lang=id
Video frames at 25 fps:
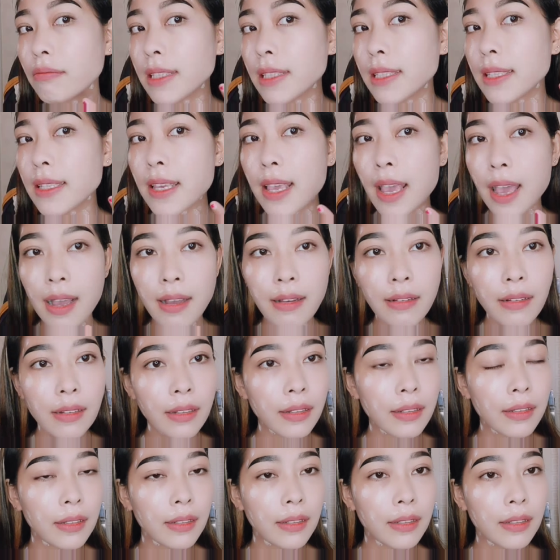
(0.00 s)
siang
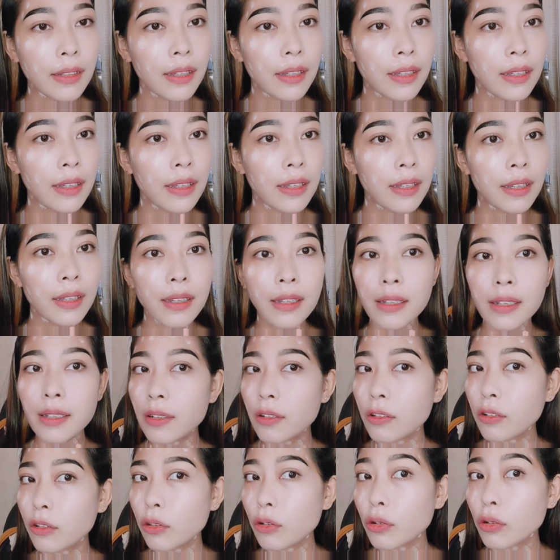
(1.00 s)

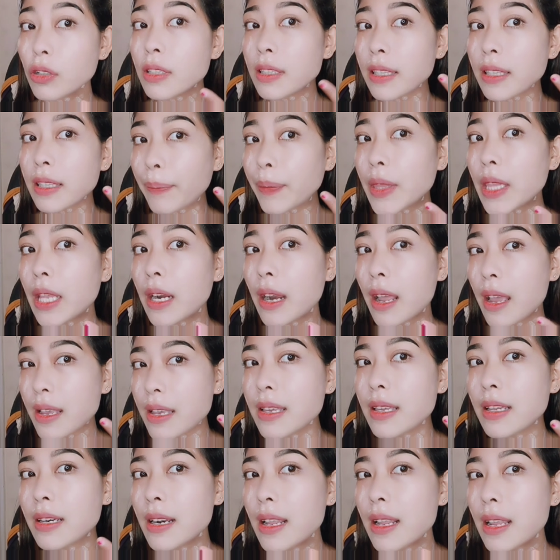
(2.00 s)
untuk step
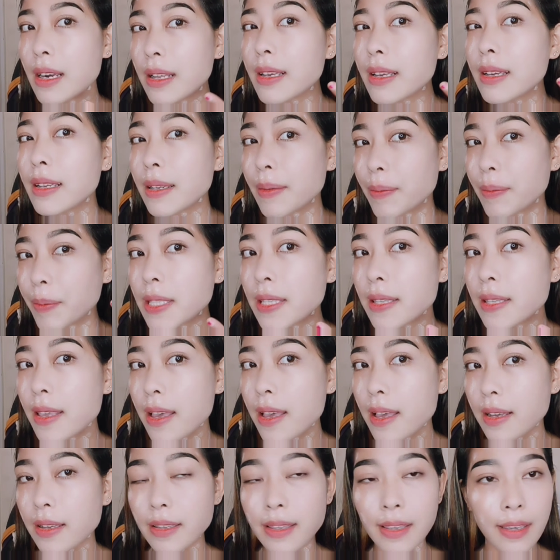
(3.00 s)
terakhir dari krim
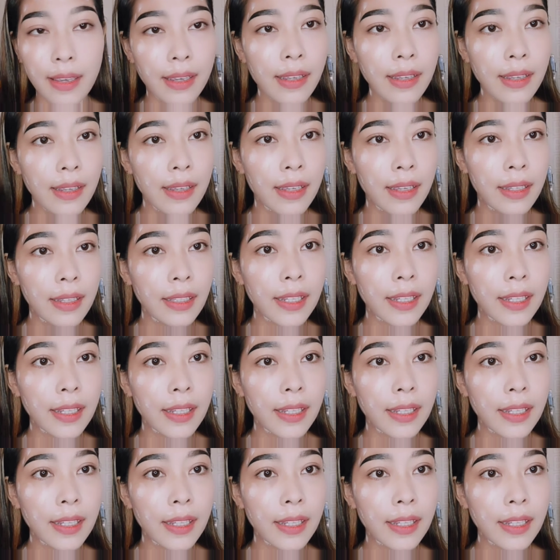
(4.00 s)
siangnya